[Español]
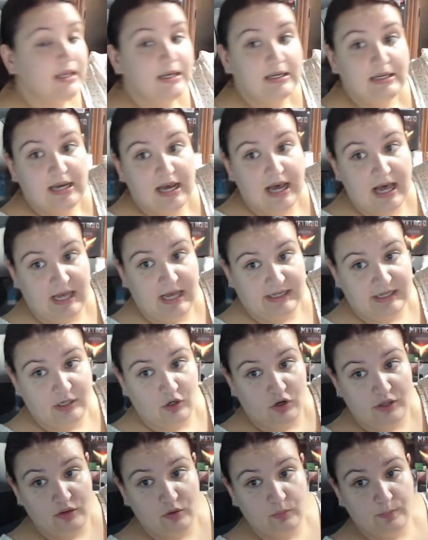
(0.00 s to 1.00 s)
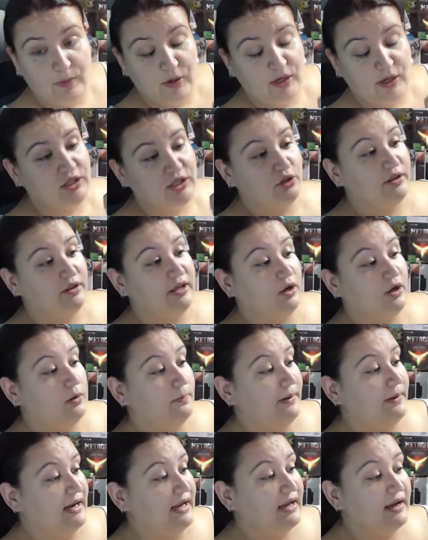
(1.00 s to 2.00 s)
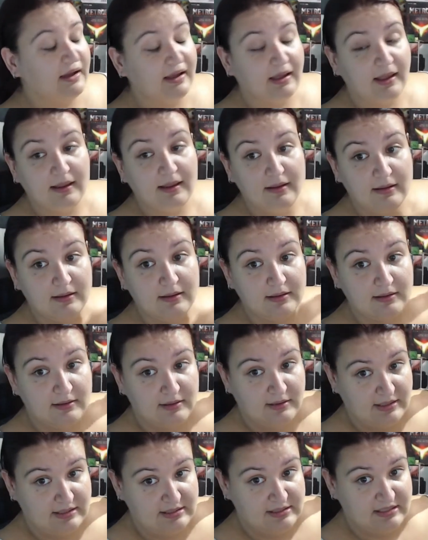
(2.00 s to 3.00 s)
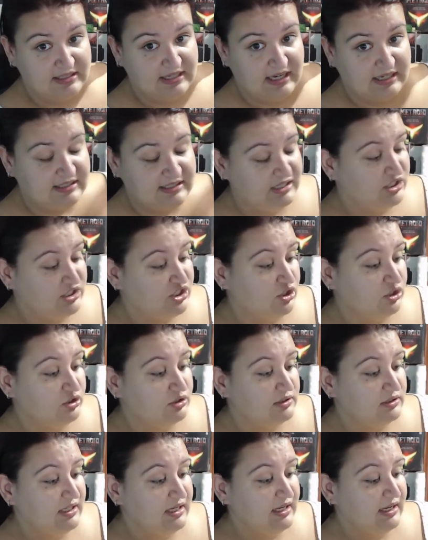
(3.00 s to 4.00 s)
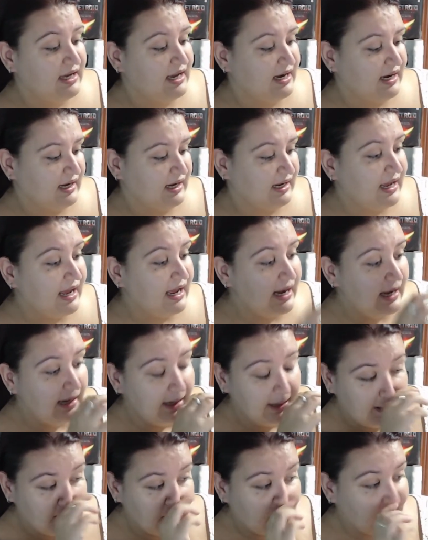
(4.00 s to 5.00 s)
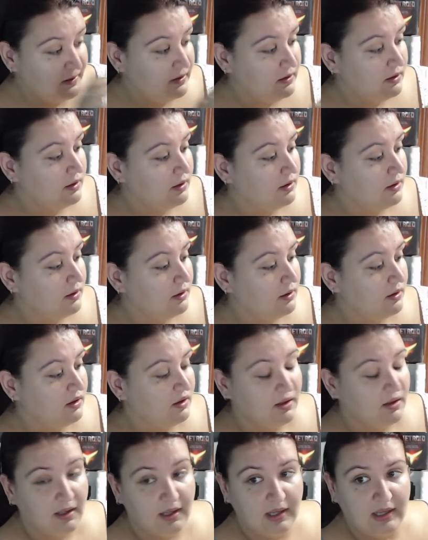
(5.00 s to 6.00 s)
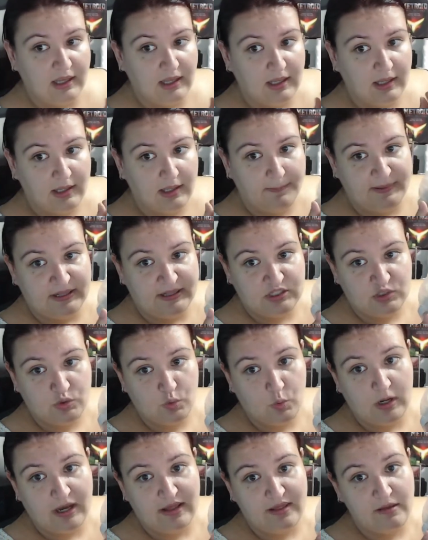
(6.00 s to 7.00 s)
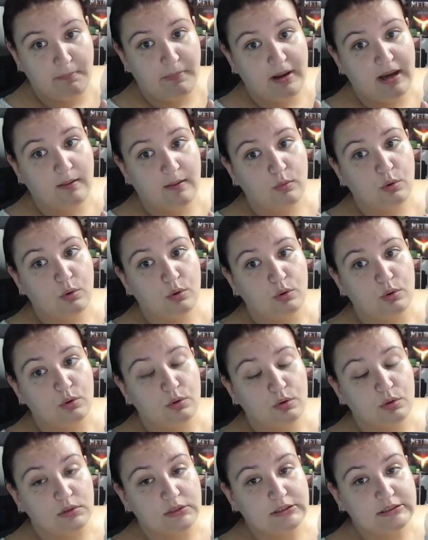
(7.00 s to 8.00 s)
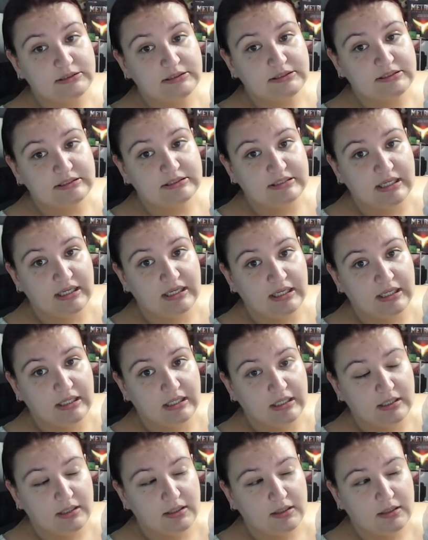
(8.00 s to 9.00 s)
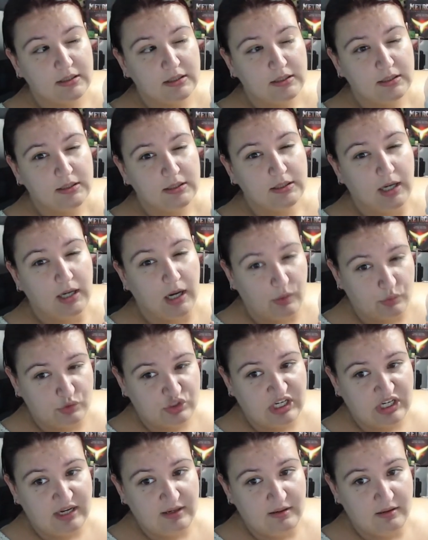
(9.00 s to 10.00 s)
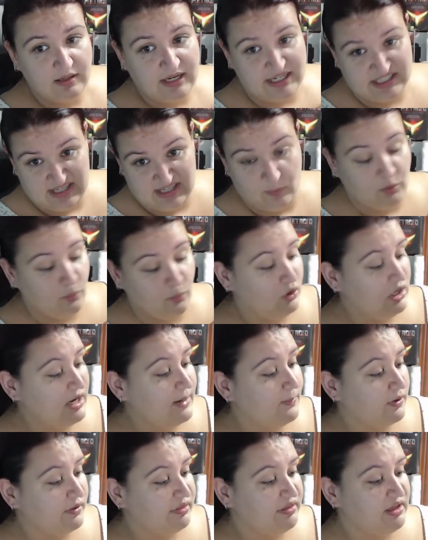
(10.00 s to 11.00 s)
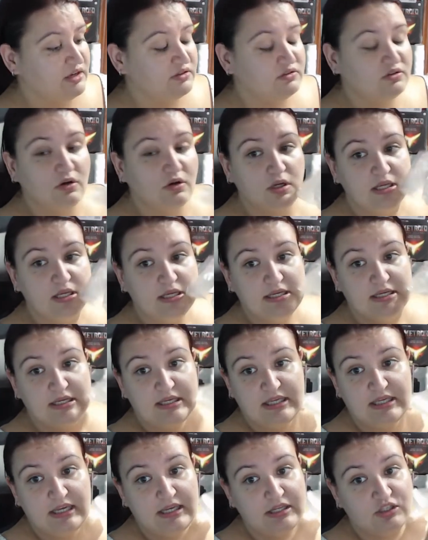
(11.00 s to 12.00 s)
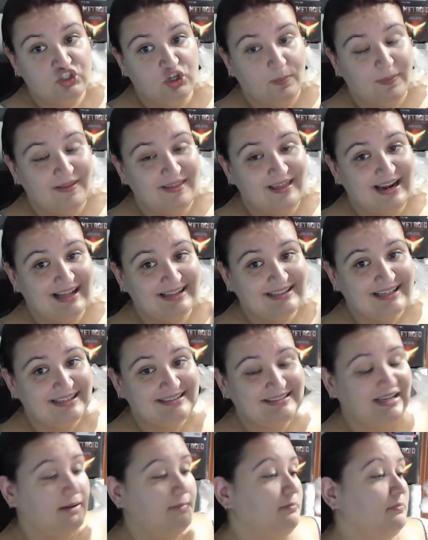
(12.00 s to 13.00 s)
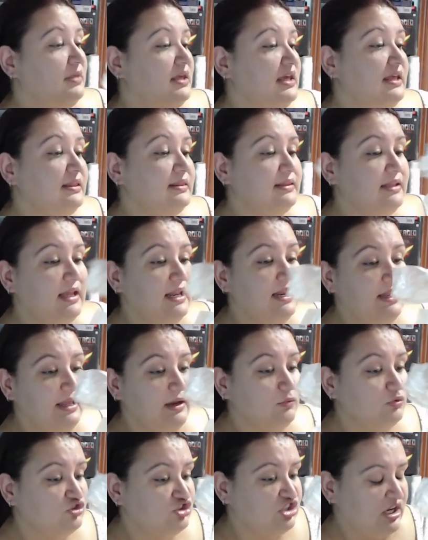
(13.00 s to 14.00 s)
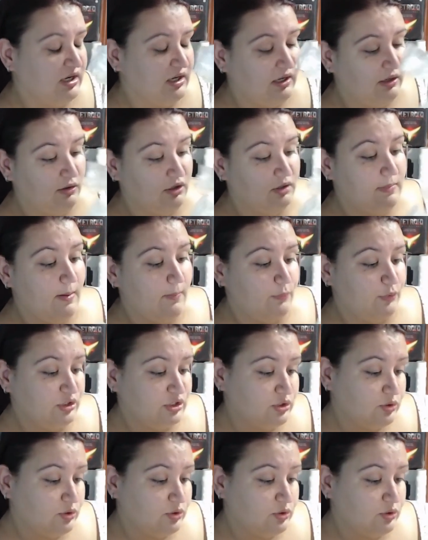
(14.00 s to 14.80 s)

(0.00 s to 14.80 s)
Aquí he cogido un poquito de companaje, salchichón de argal, eh, pechuga de pavo de Auchan, que está muy buena, por cierto, y chope de lata también del de Auchan, creo que me han puesto.